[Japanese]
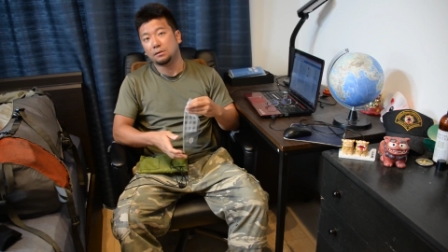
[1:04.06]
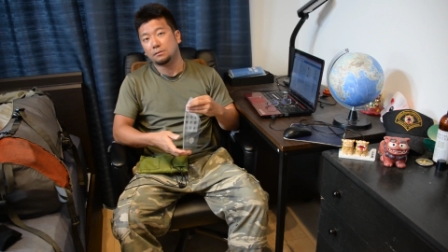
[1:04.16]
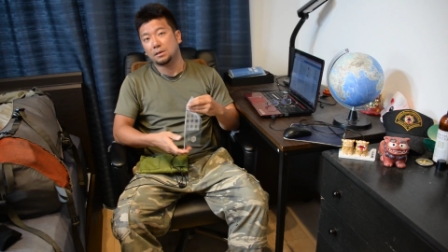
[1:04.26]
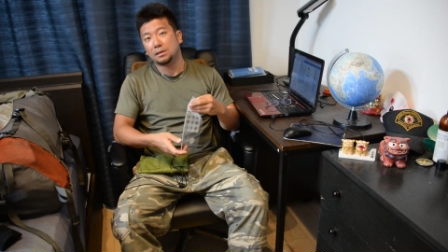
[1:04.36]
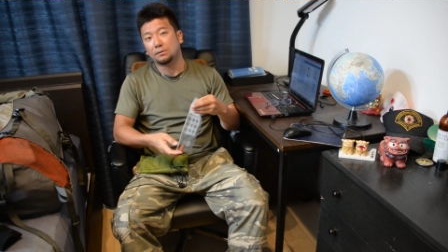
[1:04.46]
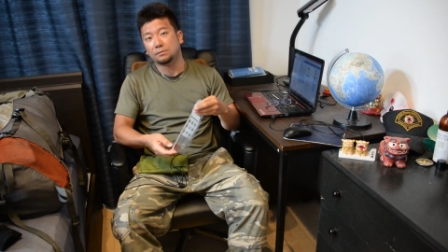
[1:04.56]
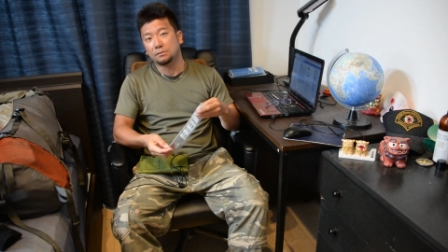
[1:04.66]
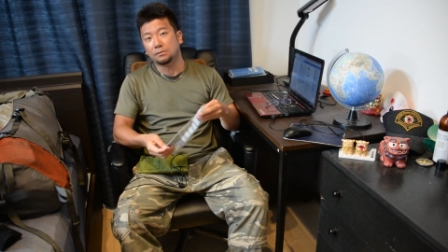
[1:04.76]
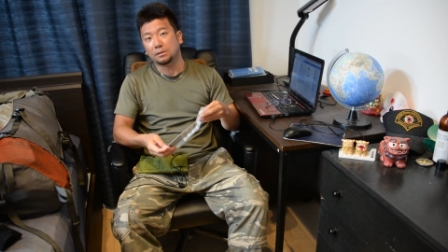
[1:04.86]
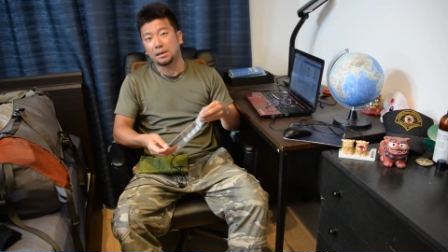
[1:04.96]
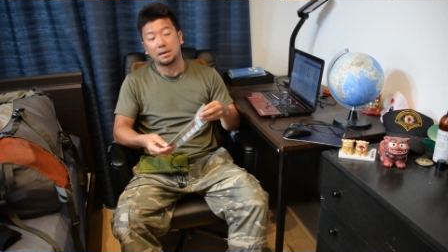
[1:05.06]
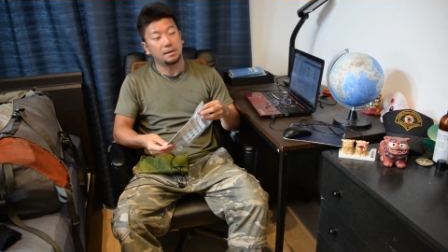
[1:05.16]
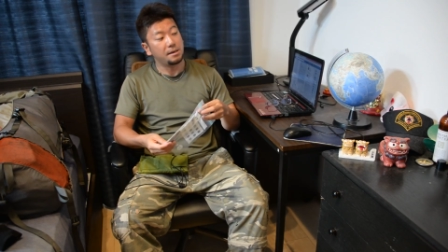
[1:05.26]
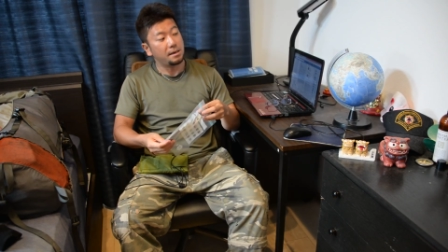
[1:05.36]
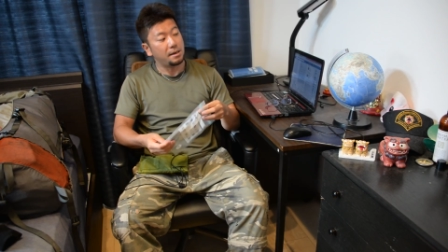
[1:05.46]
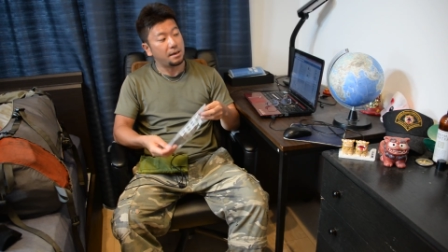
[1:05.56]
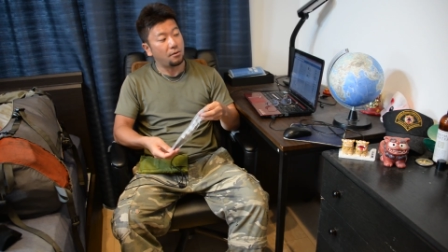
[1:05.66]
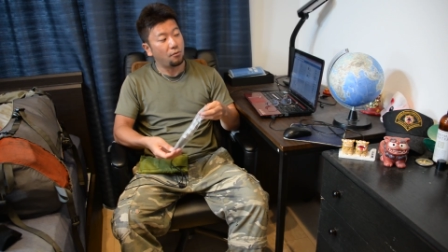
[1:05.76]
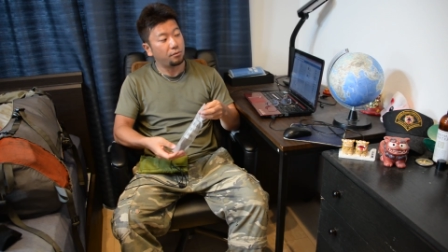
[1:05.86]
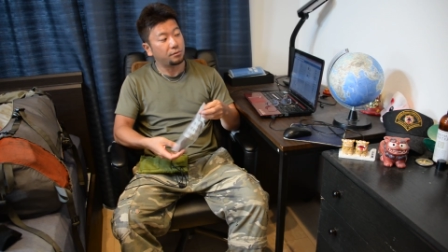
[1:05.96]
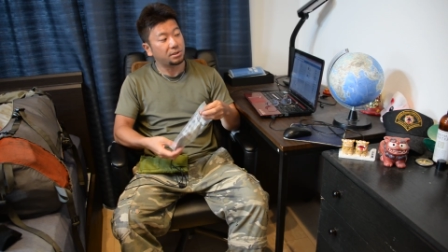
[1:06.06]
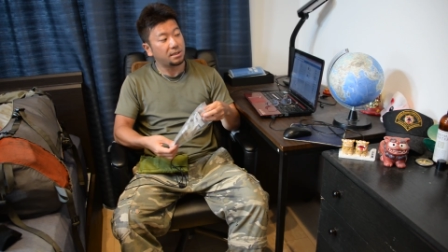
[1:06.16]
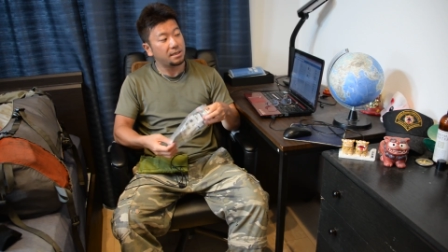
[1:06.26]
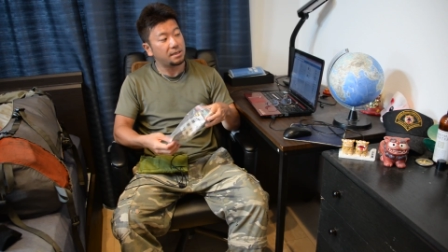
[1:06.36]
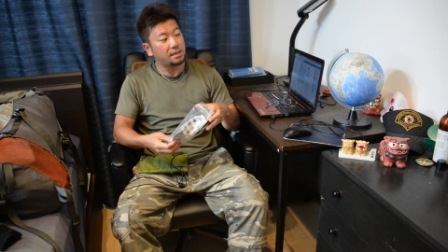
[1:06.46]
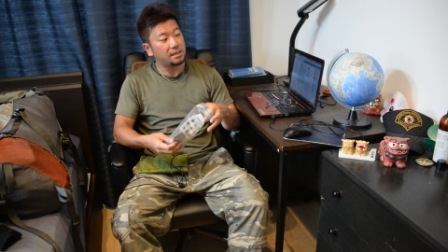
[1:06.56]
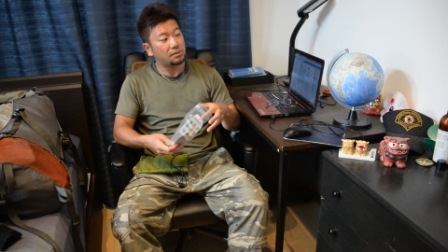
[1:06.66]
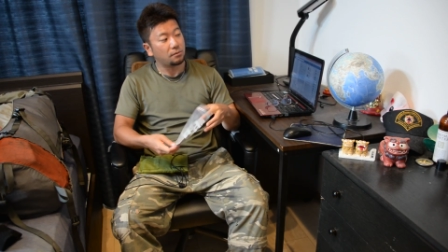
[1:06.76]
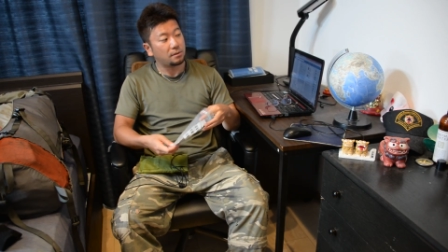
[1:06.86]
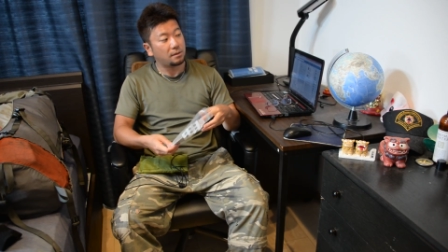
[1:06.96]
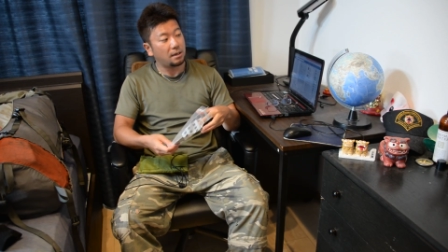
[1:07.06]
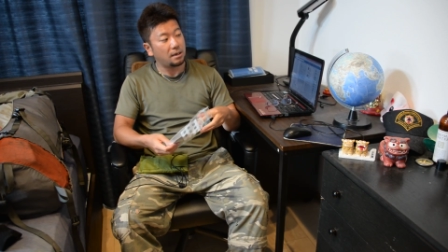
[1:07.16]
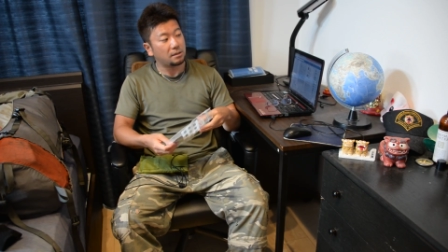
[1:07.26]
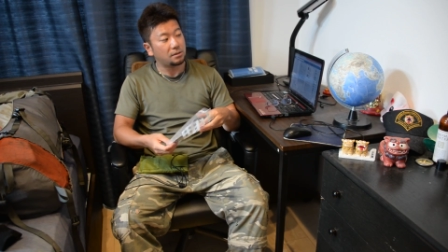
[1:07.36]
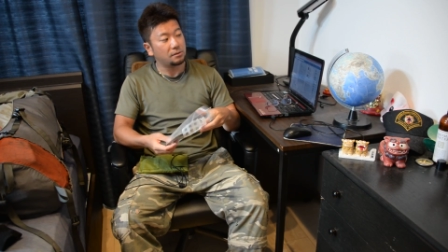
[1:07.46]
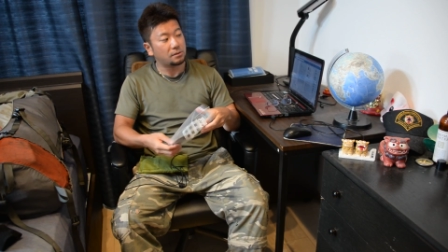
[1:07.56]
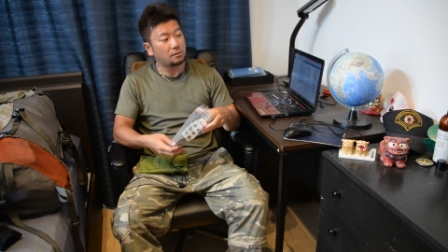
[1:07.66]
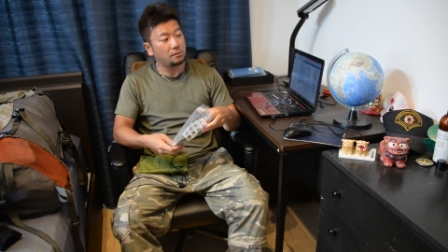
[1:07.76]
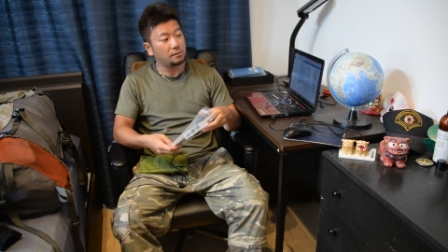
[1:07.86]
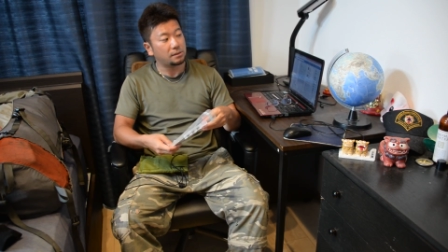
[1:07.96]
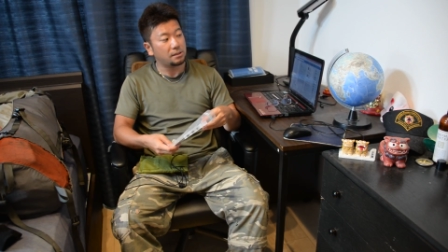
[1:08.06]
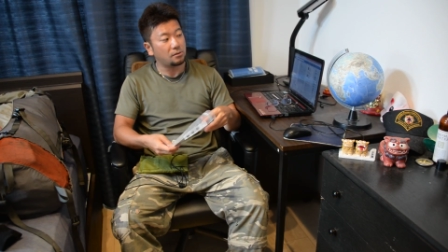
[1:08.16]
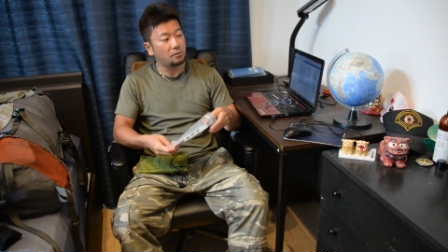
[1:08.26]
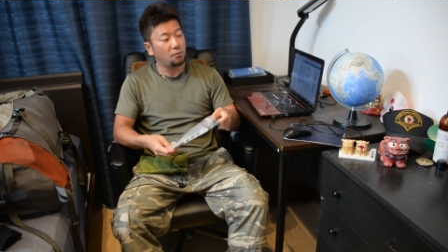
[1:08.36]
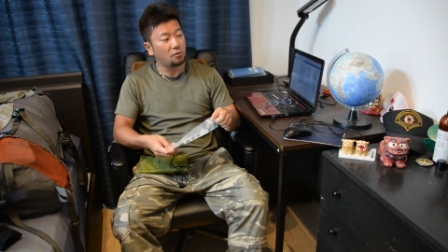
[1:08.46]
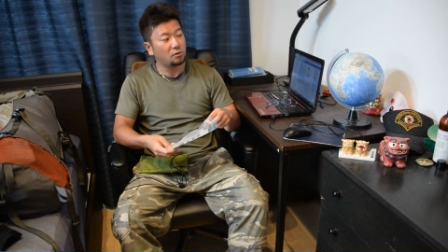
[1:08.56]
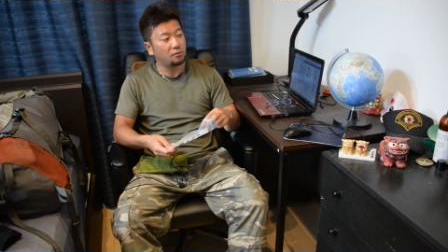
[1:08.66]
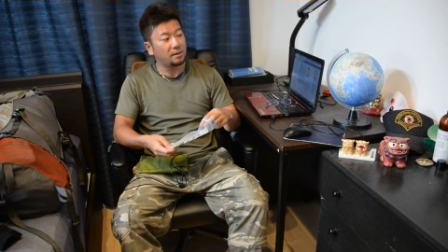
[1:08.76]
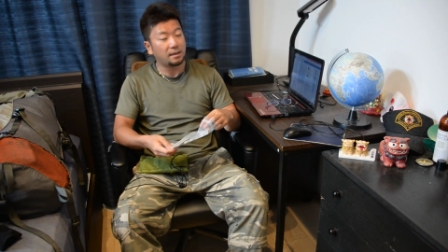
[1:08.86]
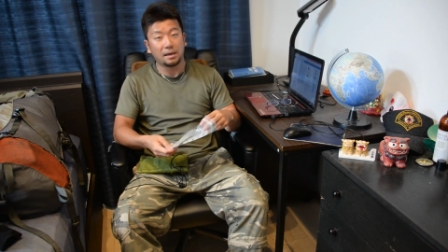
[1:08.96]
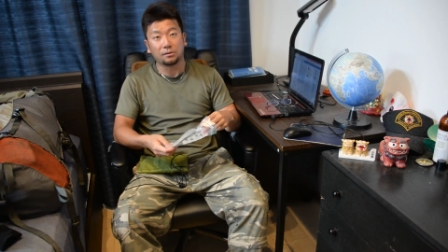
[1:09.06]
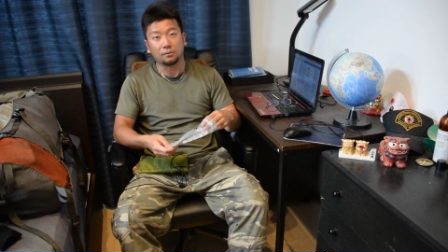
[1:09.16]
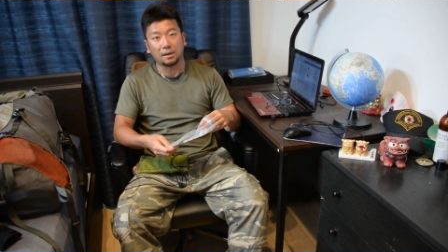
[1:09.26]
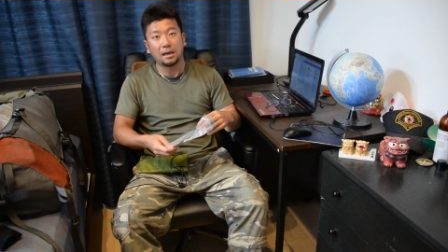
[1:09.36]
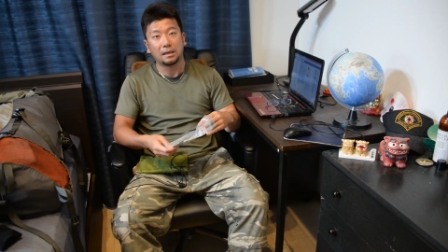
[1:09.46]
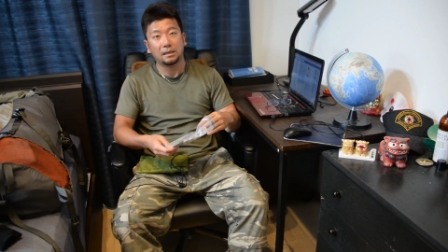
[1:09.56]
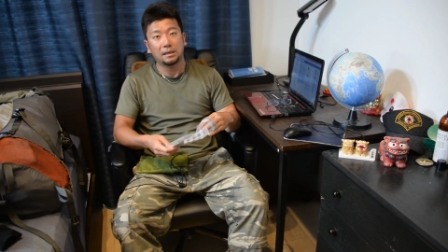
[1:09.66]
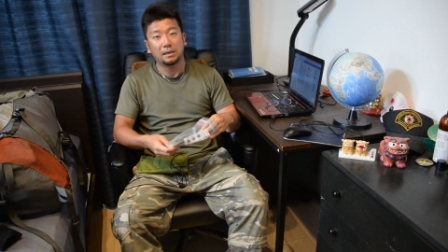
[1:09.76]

ウクライナは空路で、えー、往復して、えー、そこから旧ソ構成国モルドバであるとか、